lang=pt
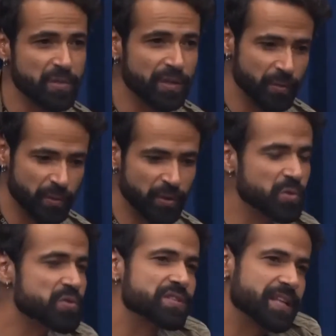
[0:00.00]
que, o
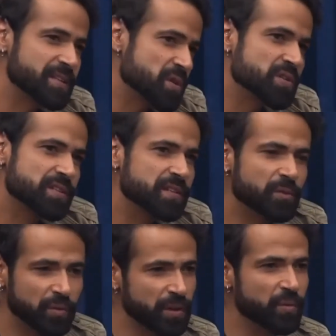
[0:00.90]
idoso está sozinho,
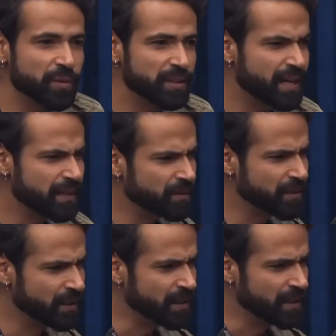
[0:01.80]
não tem um cuidado.
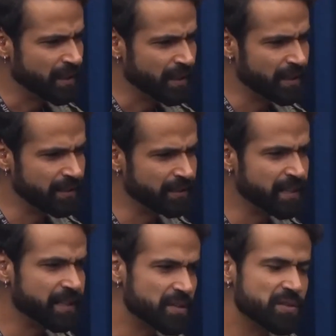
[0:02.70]
Ah, e tem
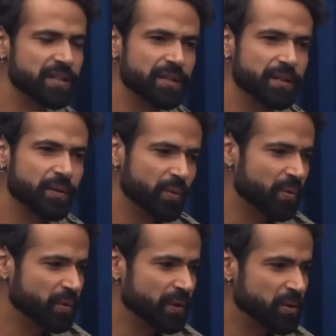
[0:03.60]
casos que
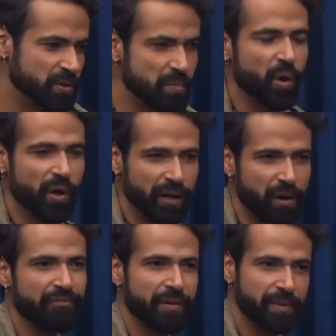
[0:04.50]
o idoso mora com a
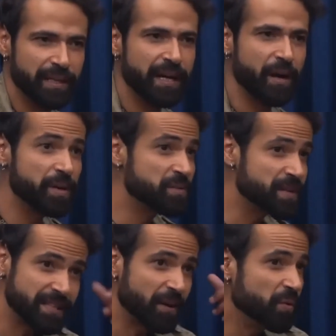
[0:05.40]
família realmente, mas
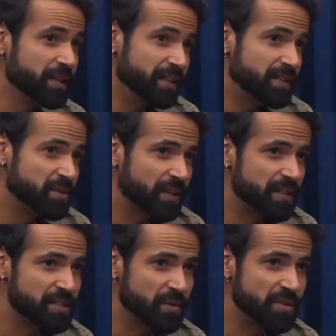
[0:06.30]
está com início ali
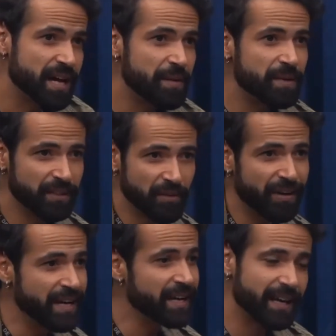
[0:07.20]
de Alzheimer, então
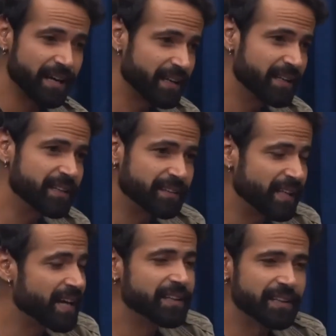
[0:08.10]
vai ali,
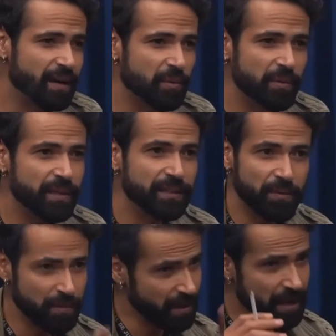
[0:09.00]
tá ali na rua e
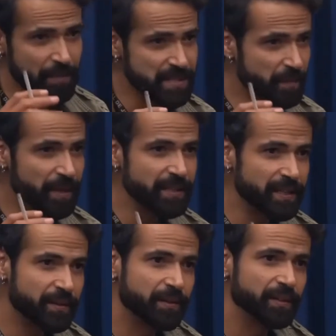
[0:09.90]
então tal, acaba se
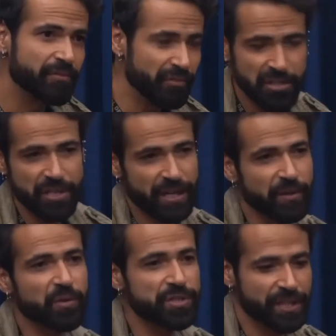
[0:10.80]
perdendo. Então Pode foi que...
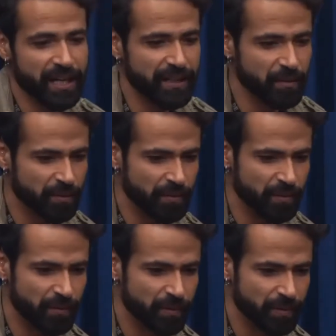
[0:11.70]
diagnosticado
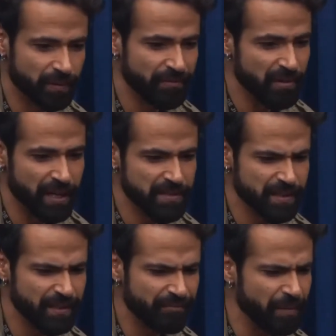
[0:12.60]
com. Teve um caso
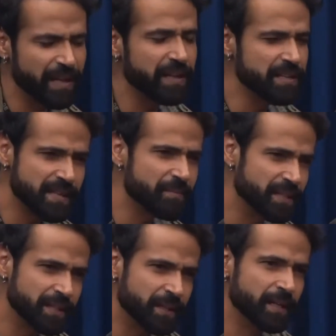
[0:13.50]
que a família nem
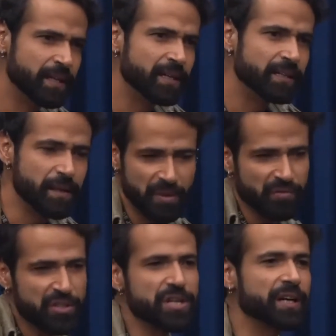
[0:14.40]
sabia, depois
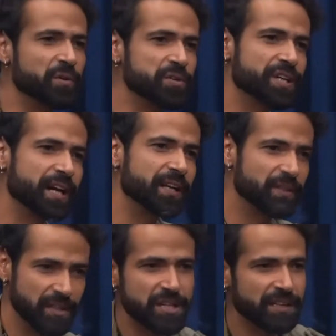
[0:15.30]
foi diagnosticado que
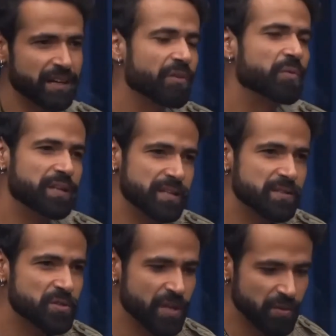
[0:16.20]
ele já estava com
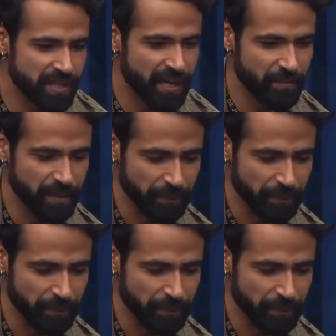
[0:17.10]
início de Alzheimer.